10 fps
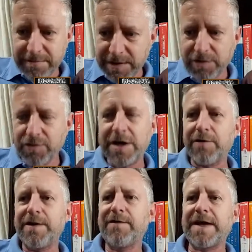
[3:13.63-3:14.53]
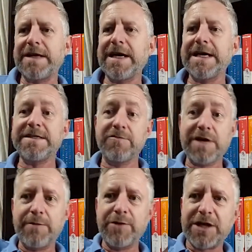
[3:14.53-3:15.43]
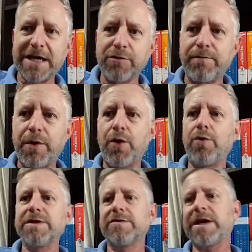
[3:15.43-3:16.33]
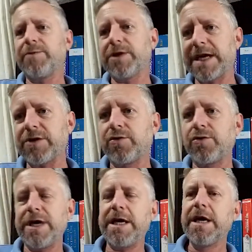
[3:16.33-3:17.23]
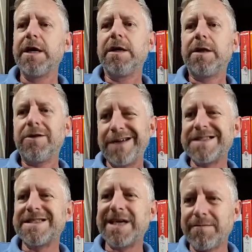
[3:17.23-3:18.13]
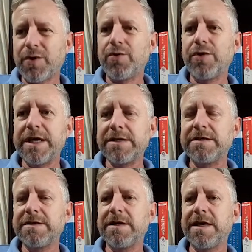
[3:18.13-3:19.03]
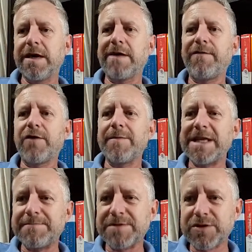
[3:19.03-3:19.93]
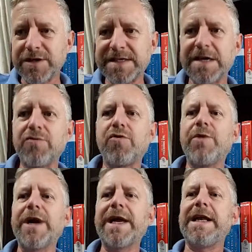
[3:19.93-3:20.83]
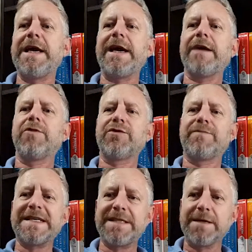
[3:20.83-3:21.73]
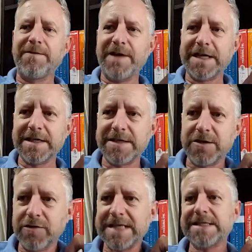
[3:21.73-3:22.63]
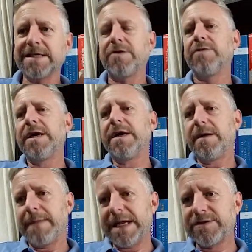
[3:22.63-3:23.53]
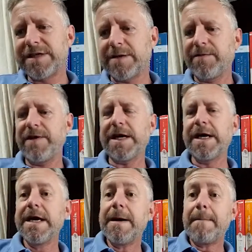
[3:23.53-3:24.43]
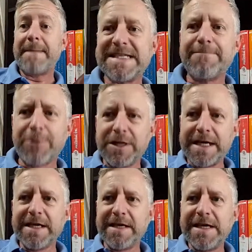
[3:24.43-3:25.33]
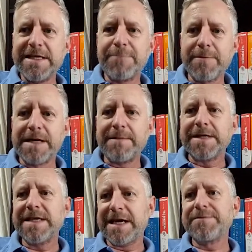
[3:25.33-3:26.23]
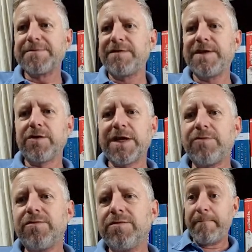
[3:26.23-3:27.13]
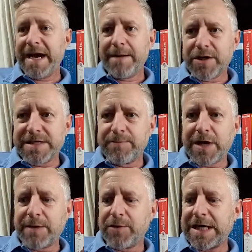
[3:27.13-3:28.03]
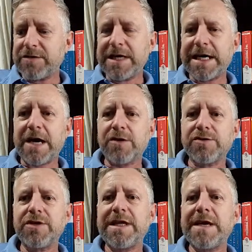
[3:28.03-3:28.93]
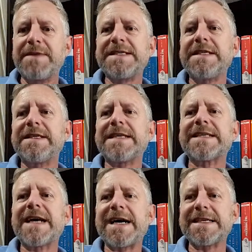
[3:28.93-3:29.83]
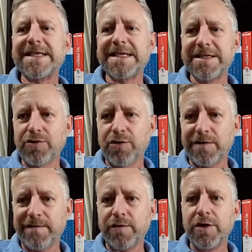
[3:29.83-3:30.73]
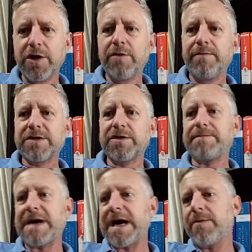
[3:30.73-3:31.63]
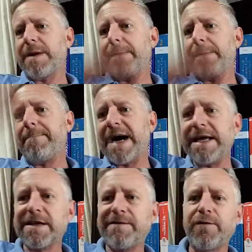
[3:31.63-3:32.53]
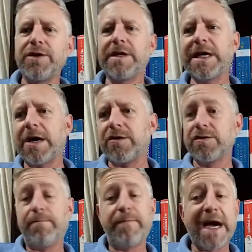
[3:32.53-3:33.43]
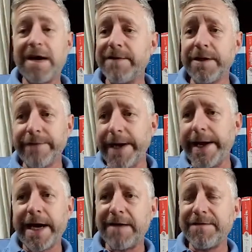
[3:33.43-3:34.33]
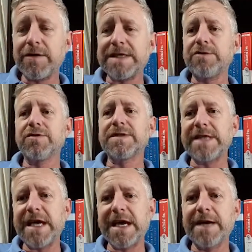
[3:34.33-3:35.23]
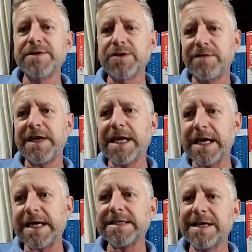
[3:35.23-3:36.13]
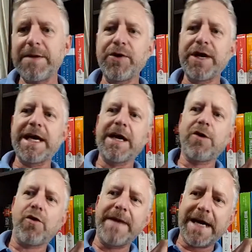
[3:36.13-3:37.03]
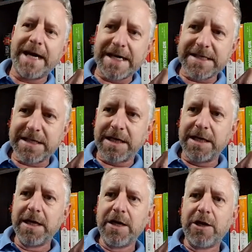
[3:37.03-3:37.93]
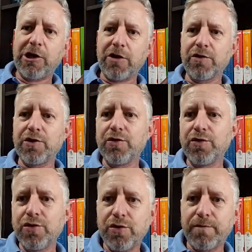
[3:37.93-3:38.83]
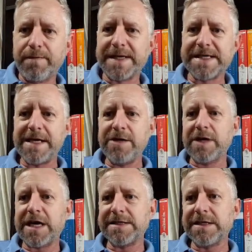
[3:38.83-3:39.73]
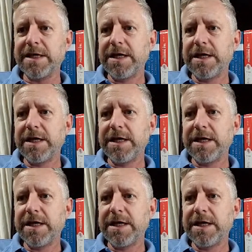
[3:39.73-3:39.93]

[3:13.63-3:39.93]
nunca ouviram falar de ah, esse é um carboidrato bom, esse é um carboidrato ruim. Não quer dizer que é bom ou ruim, é a forma de absorção, como é que ele é, quanto mais tempo fica na circulação, menos tempo fica. Mas a proteína tem esse problema, se ela é absorvida ou não. Pega, por exemplo, o carbonato de cálcio que tem presente nas cascas de ovo. O pessoal diz, ah, é uma baita fonte de cálcio. Para a ave não é, a ave quase não consegue absorver aquela casca. Ah, mas por que, que ela come a casca logo que o passarinho nasce?